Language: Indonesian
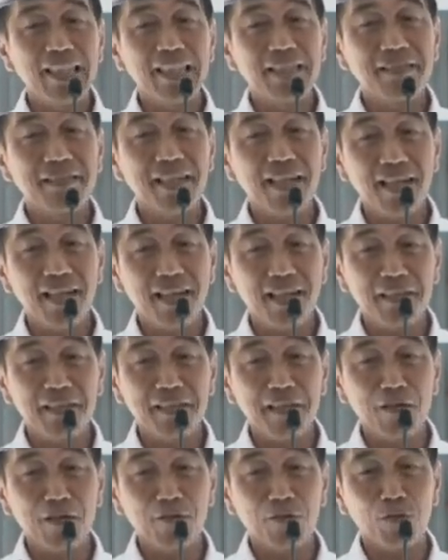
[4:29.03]

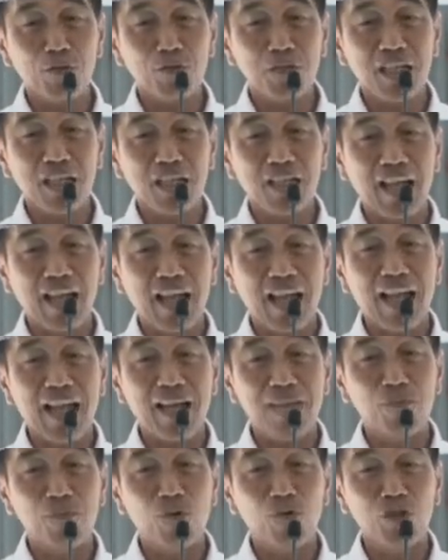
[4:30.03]
Tidak hanya urusan
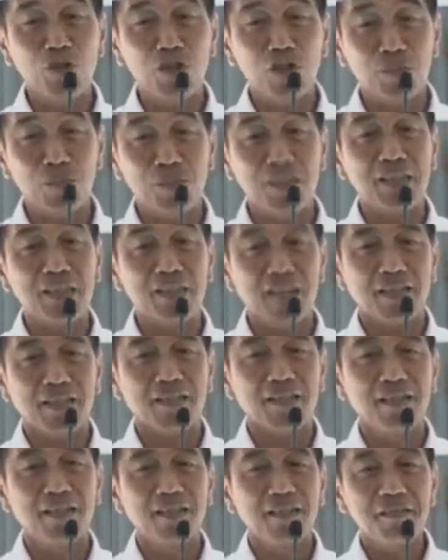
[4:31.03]
amonium
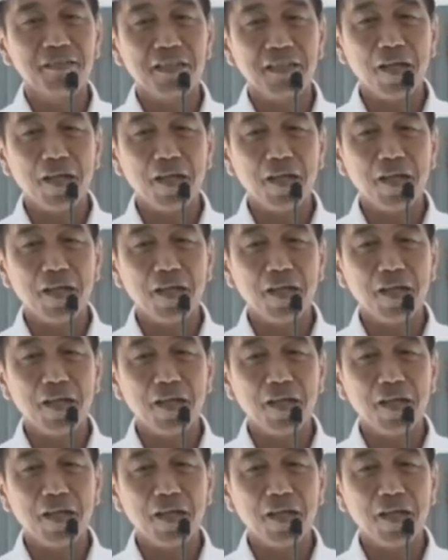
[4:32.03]
nitrat,